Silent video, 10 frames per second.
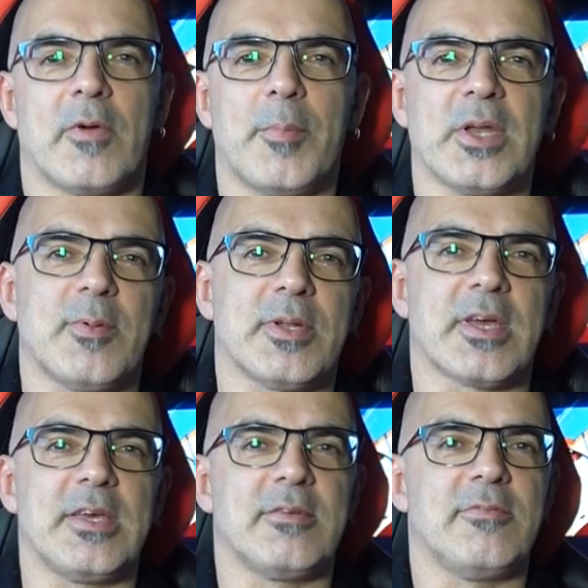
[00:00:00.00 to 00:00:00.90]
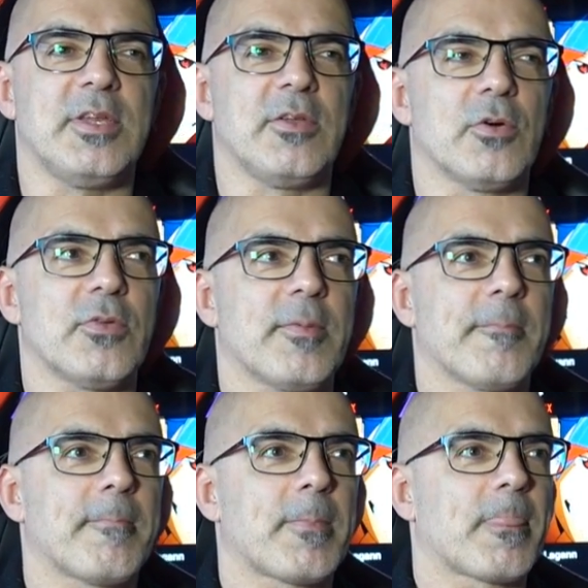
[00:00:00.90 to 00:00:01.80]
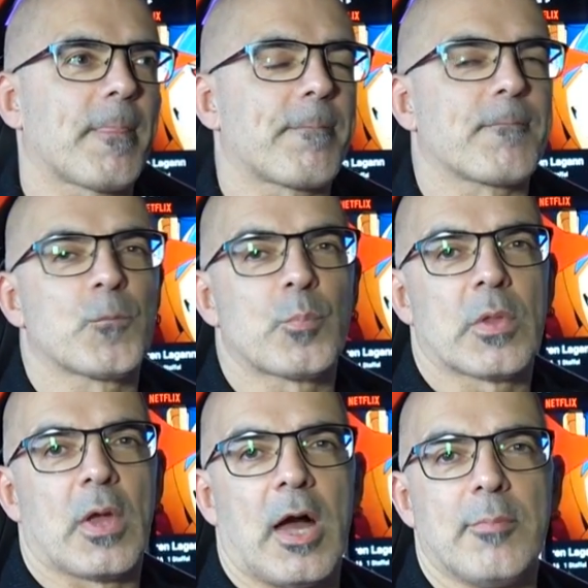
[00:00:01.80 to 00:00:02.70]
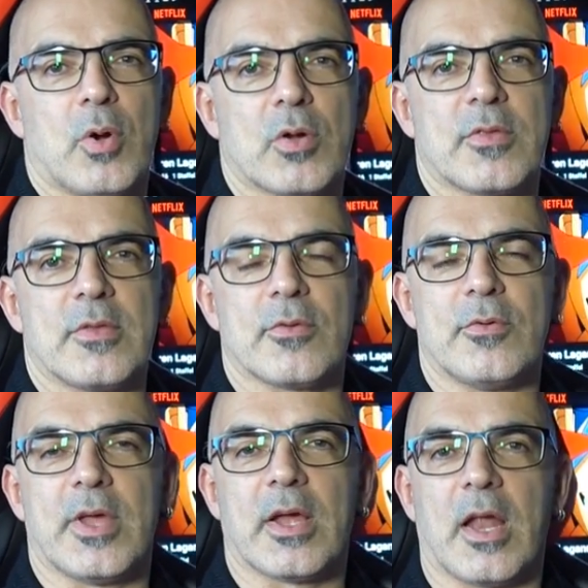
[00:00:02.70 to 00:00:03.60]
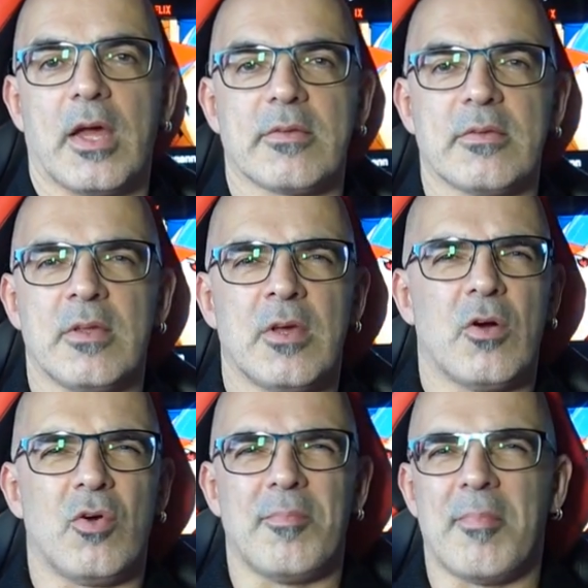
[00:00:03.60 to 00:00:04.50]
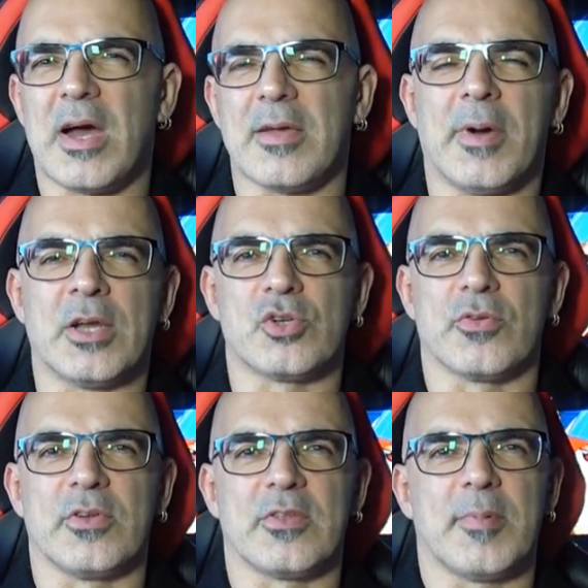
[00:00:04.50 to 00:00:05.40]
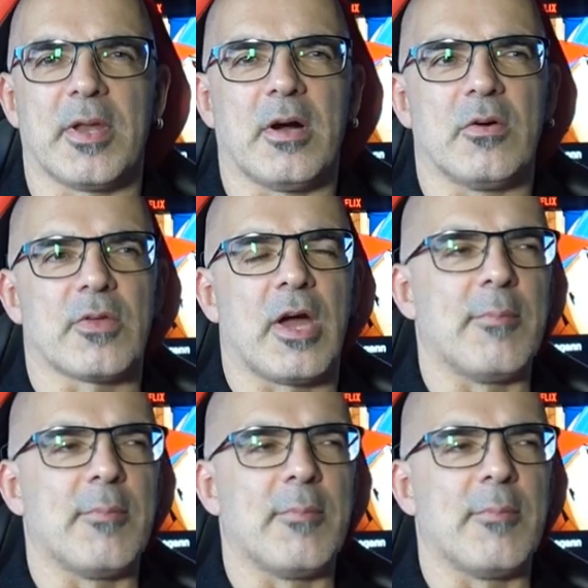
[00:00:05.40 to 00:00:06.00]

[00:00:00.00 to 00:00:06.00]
Weil manchmal drehe ich Videos Unboxings und dergleichen und mache im Anschluss nichts mehr daraus.